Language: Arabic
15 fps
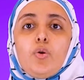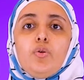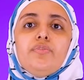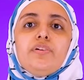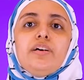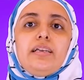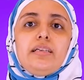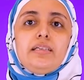حروف
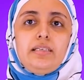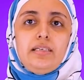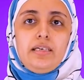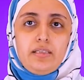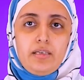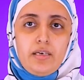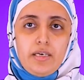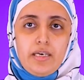الجر
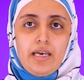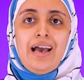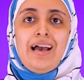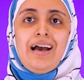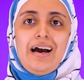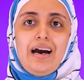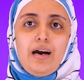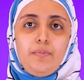ديت هي
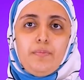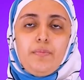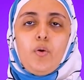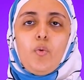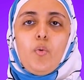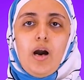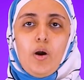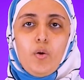اب
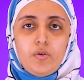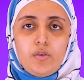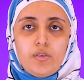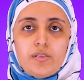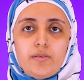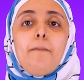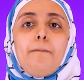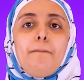
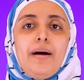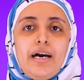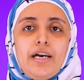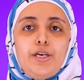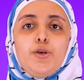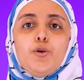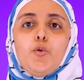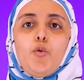واوس
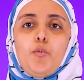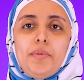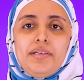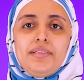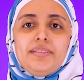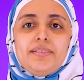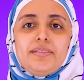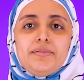باي
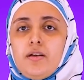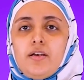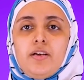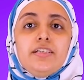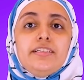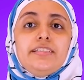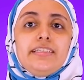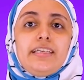ومت
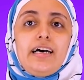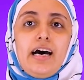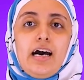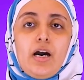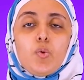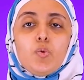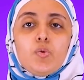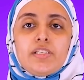
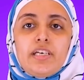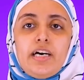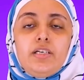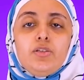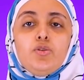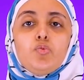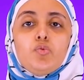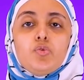ناخ
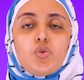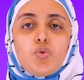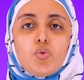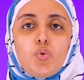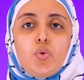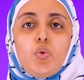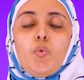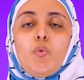وزايت
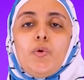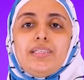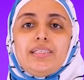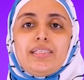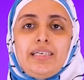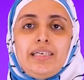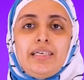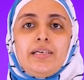وتسو
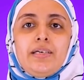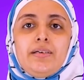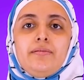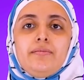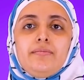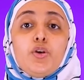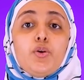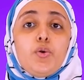وانتجيجن
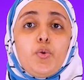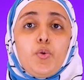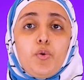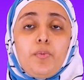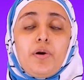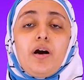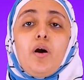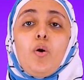
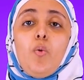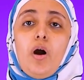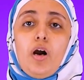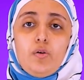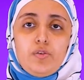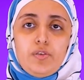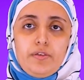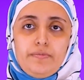جيجنوبا
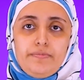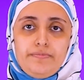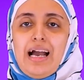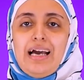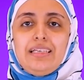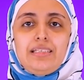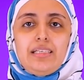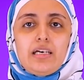واوسا
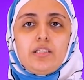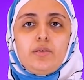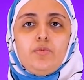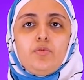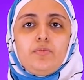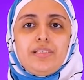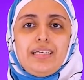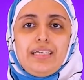
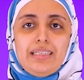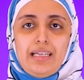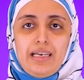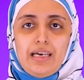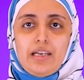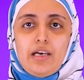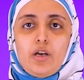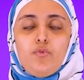هنستخدمهم ازاي ده
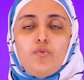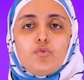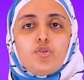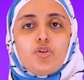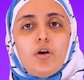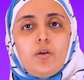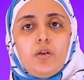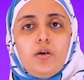اللي هنعرفه ان
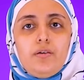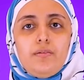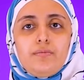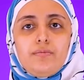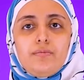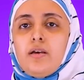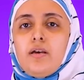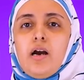شاء الله
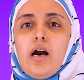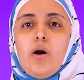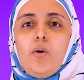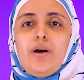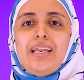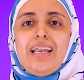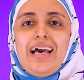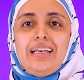
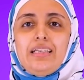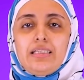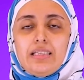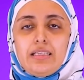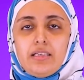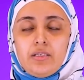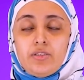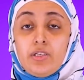اولا حاله
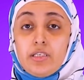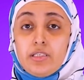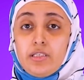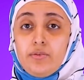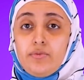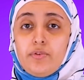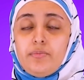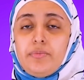
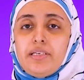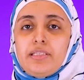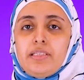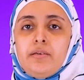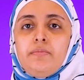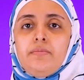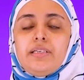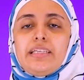الداتيف
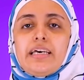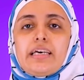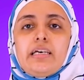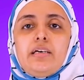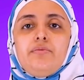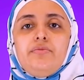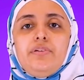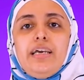بيتم
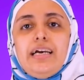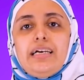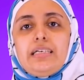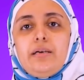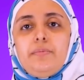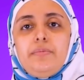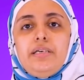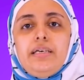تغيير فيها
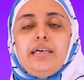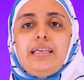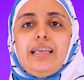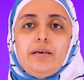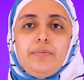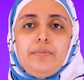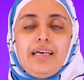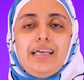جميع
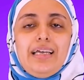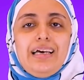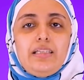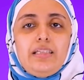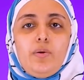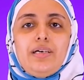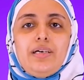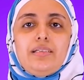جميع
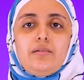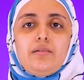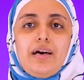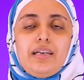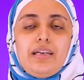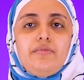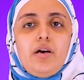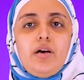أدوات
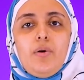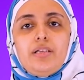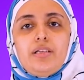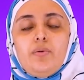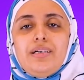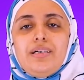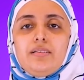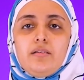المعرفة
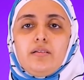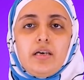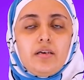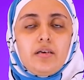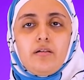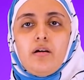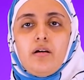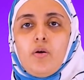وأدوات
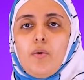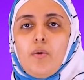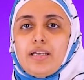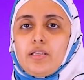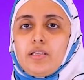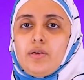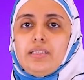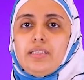النكرة
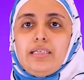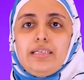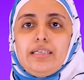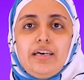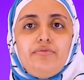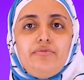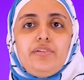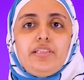وأدوات
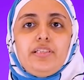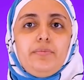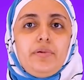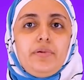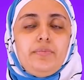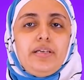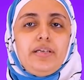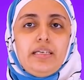النفي
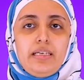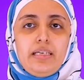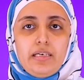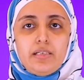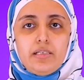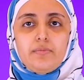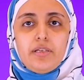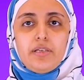تماما
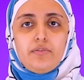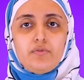للاسم